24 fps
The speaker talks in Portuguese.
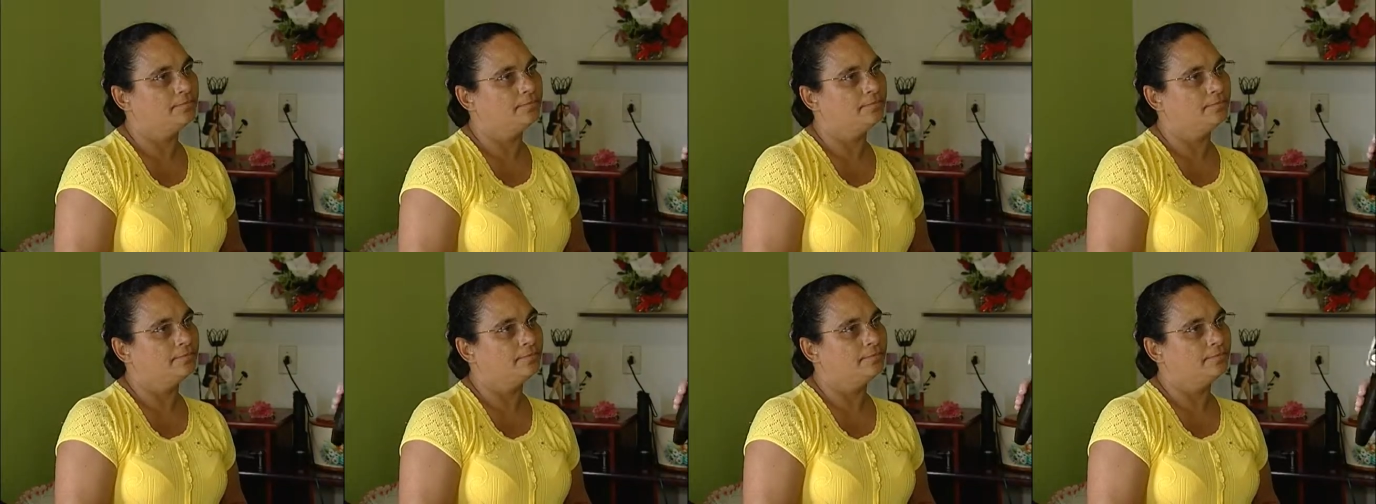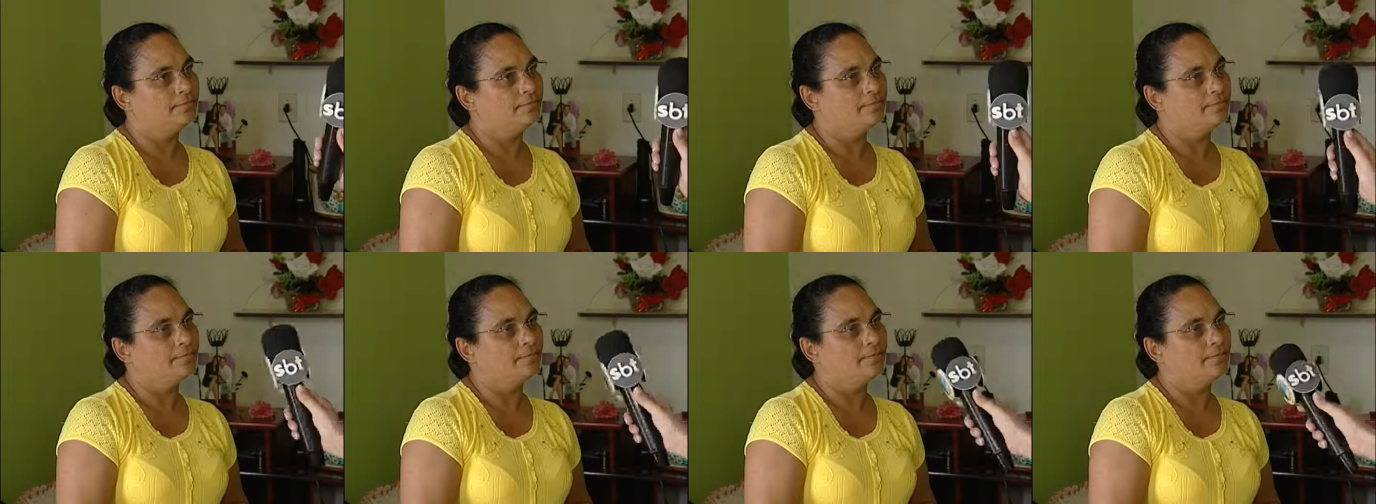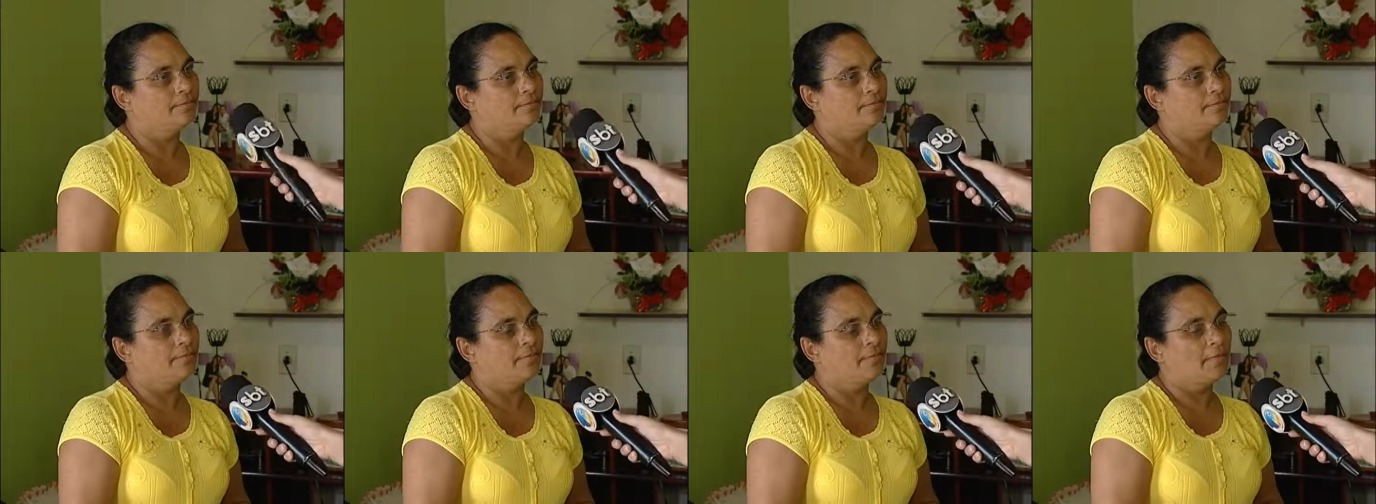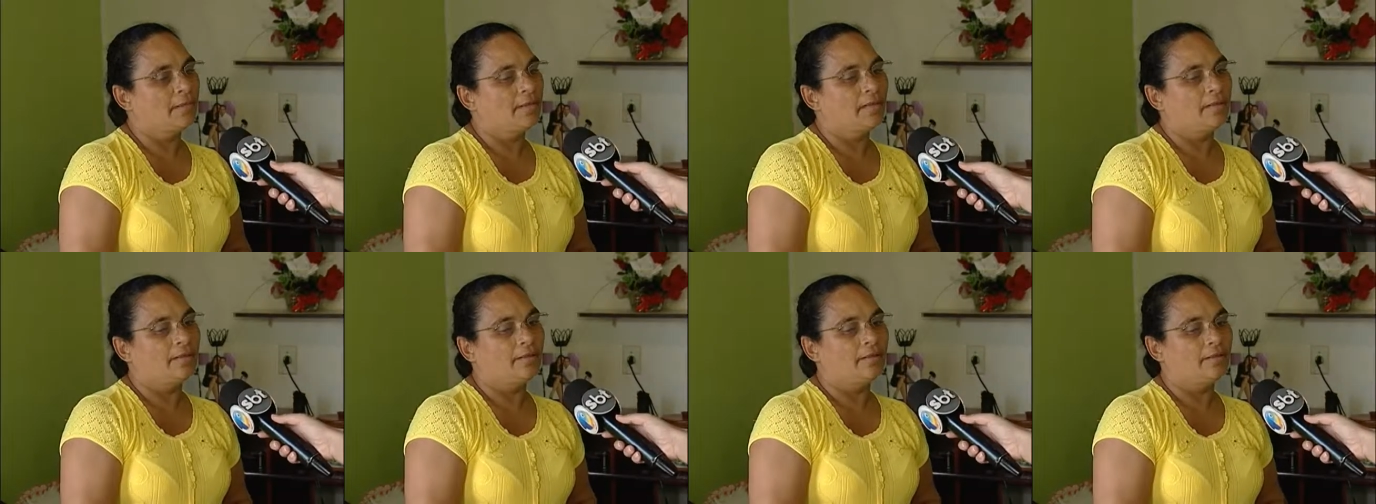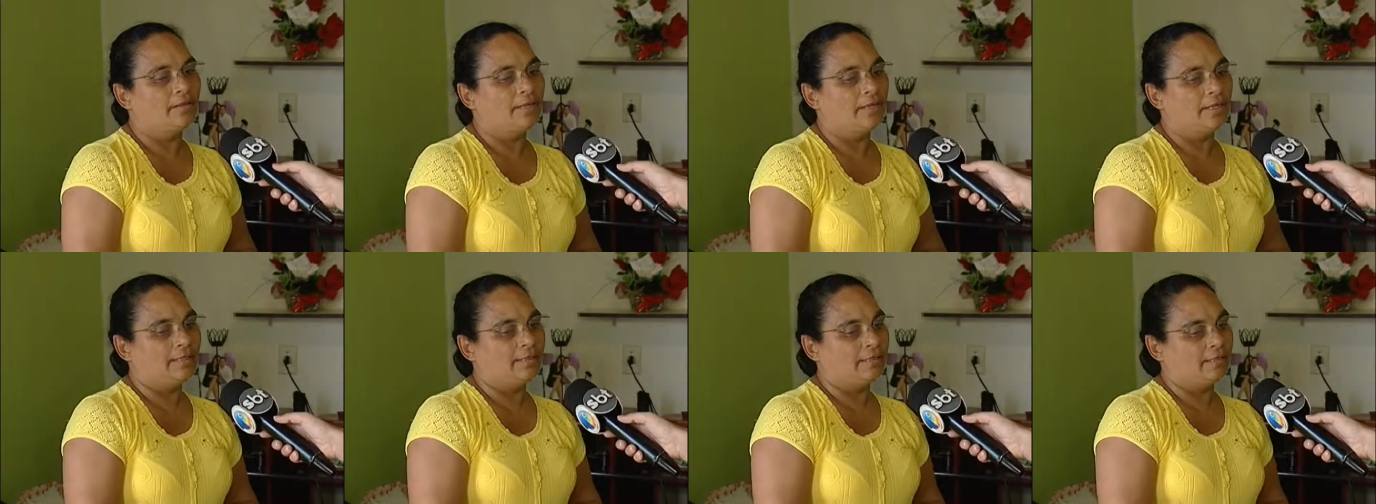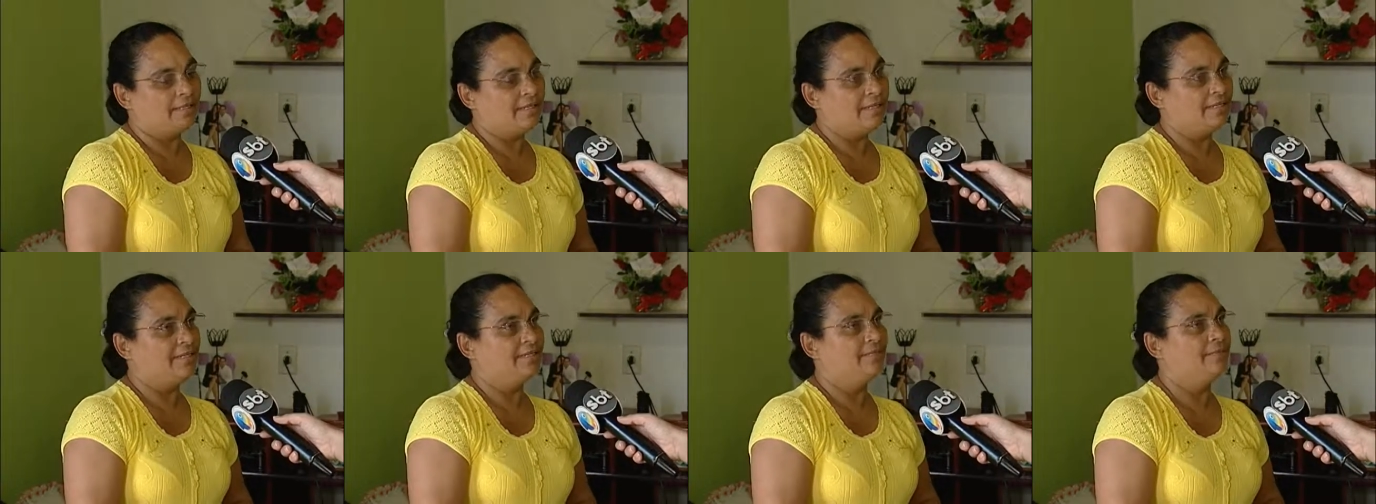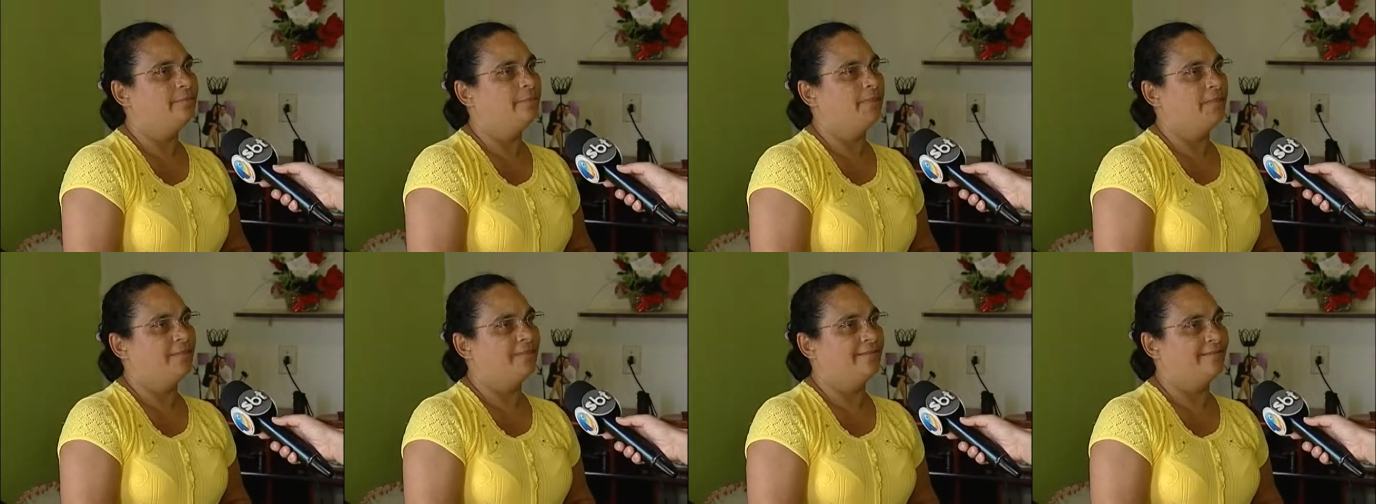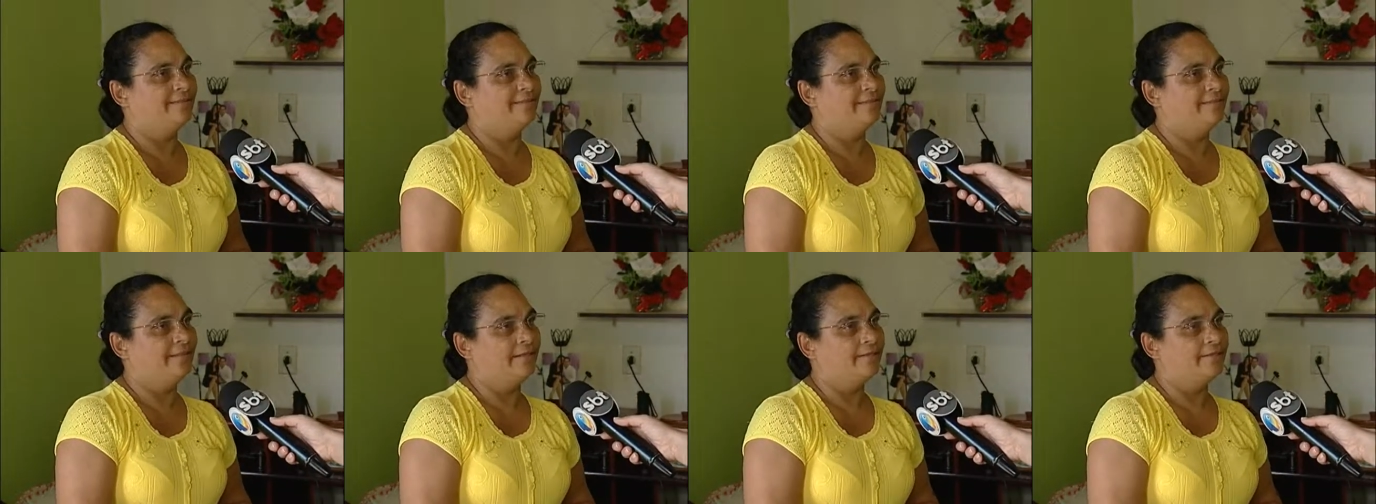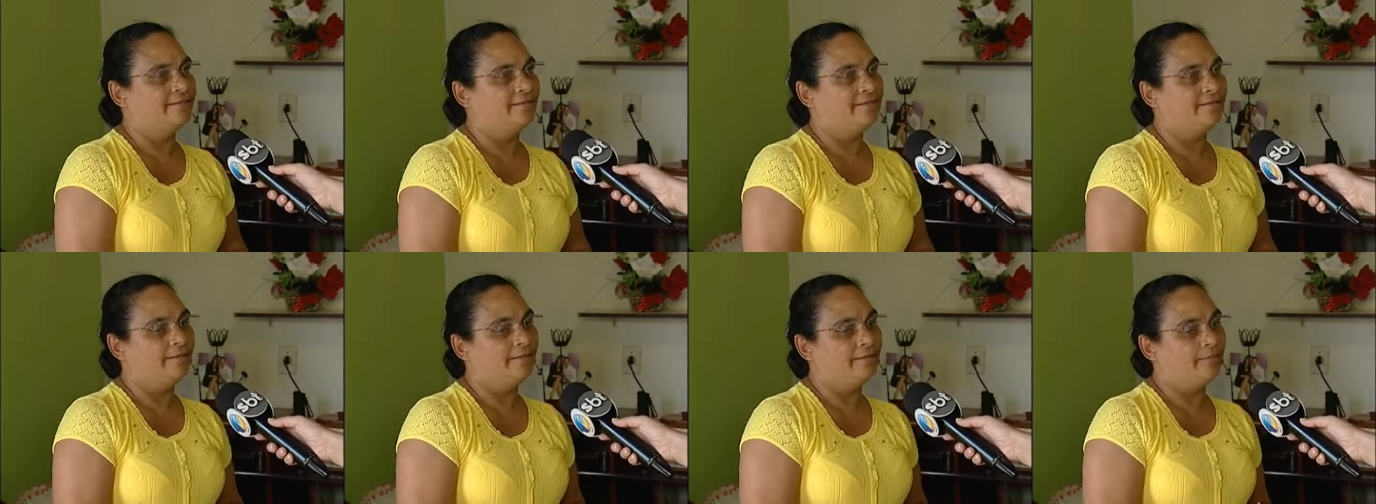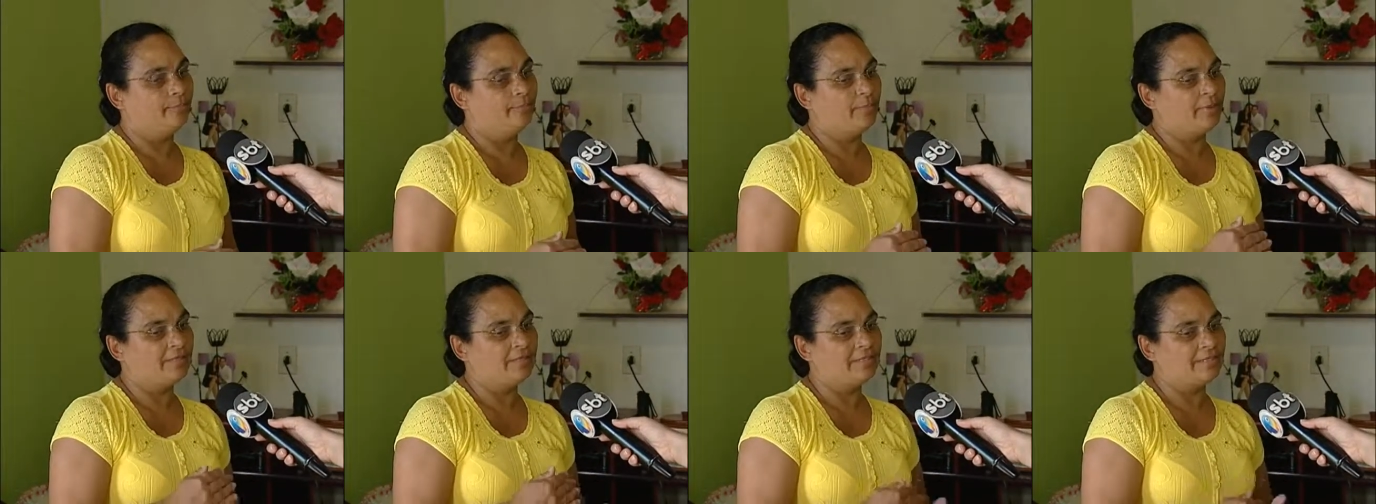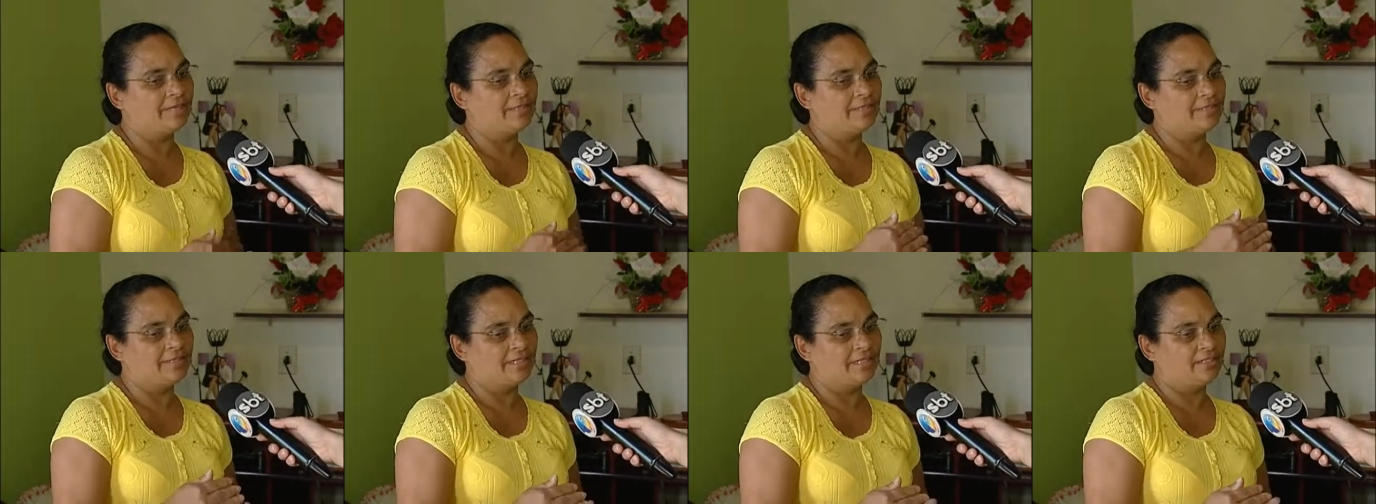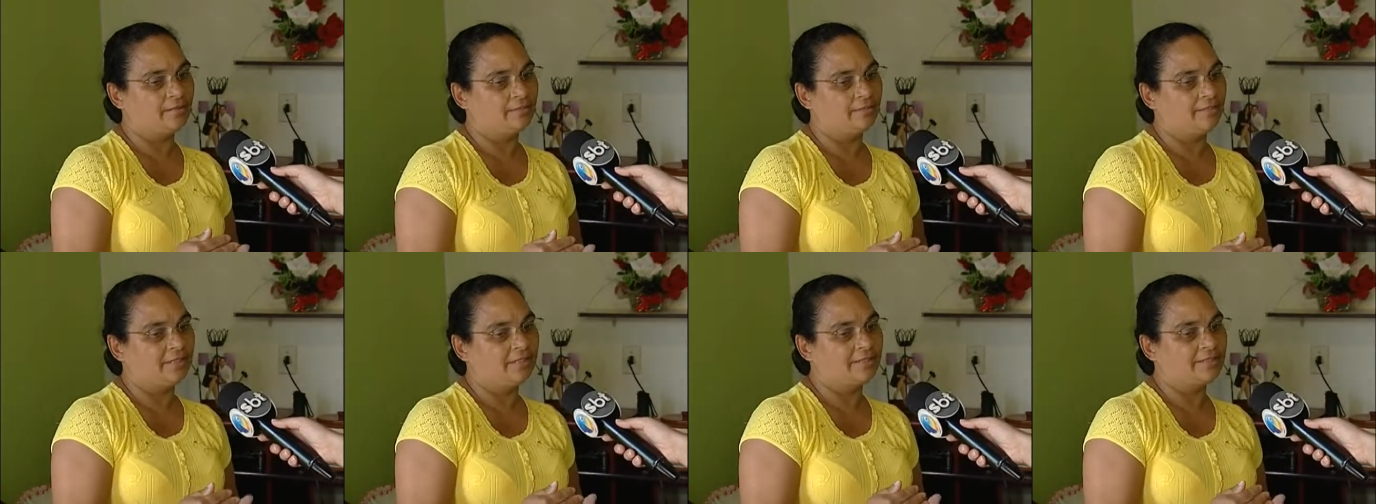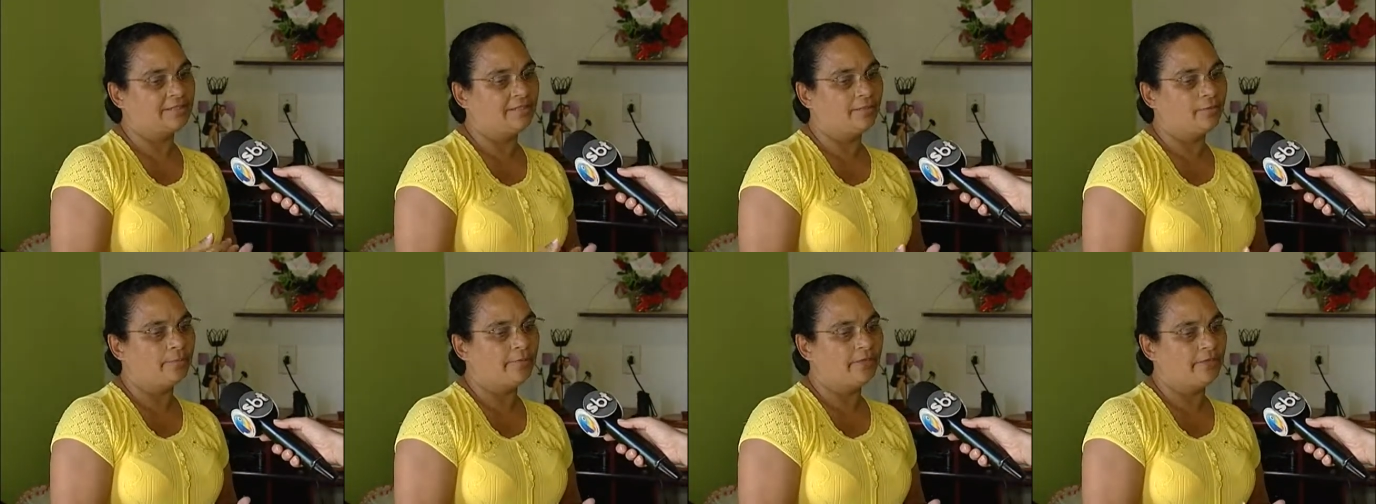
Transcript: o medicamento? É até seis meses, né? Se passar de seis meses, o